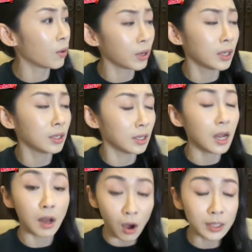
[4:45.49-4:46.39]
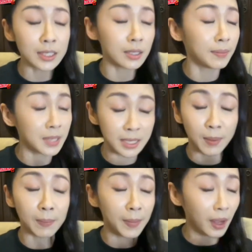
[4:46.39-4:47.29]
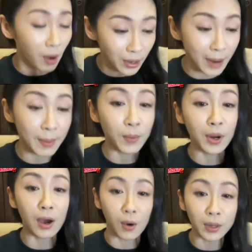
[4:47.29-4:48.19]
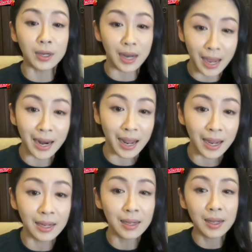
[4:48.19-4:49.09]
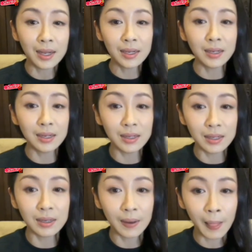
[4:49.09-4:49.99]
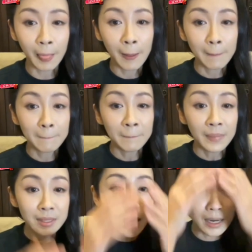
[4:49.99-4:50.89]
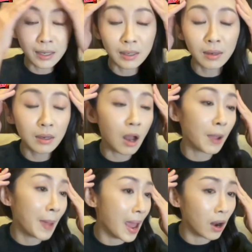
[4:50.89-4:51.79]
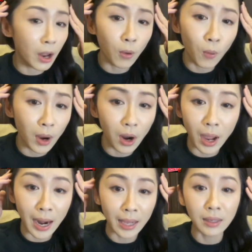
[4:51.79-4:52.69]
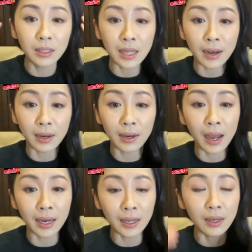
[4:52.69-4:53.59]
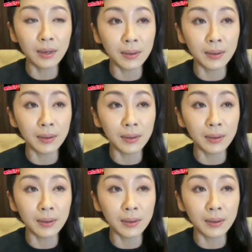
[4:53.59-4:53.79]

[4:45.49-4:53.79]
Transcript: คนอื่นจะไม่ขออนุญาตไม่พูดเรื่องของคนอื่นแล้วกันนะคือซันรอยแผลรอยข่วนรอยอะไรคือซันอันนี้